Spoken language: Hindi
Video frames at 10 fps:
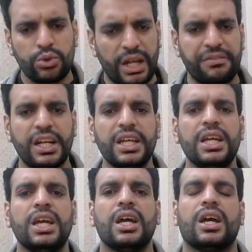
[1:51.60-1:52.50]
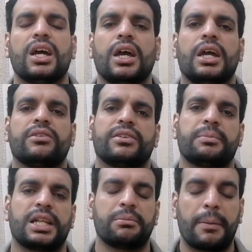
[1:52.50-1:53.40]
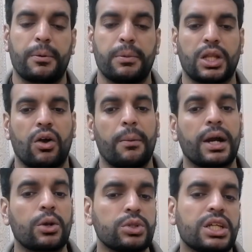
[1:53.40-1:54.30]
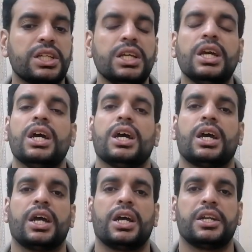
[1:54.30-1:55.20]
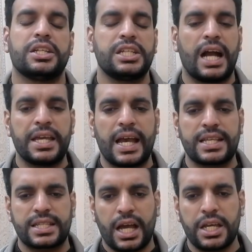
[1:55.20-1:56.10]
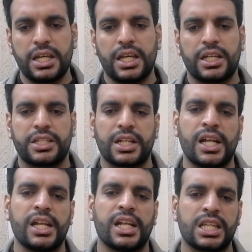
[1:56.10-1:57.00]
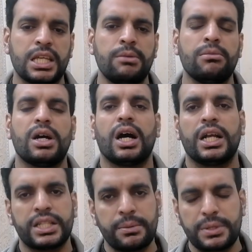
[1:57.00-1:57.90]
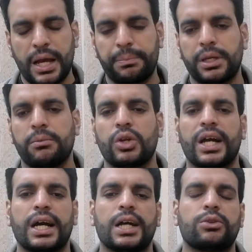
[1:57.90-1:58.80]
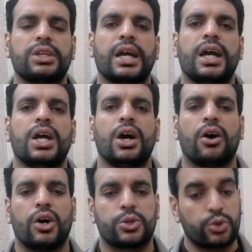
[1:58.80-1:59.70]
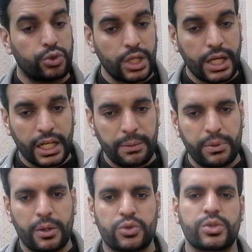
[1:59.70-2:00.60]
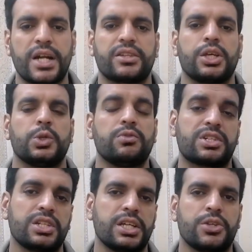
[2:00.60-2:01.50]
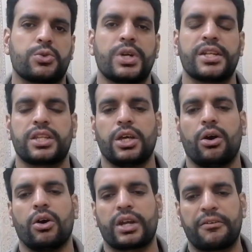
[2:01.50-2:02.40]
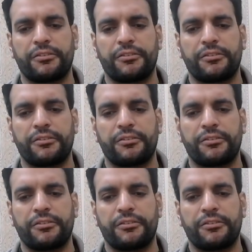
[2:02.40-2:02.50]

डेफिनेटली इस मतलब मैं आपको बताऊँगा मगर उधर जी डी जी आई एस आई जनरल नदीम अंजब साहब की मुलाकात हुई है और 200 के करीब स्टूडेंट थे यूनिवर्सिटी के ये स्टूडेंट थे और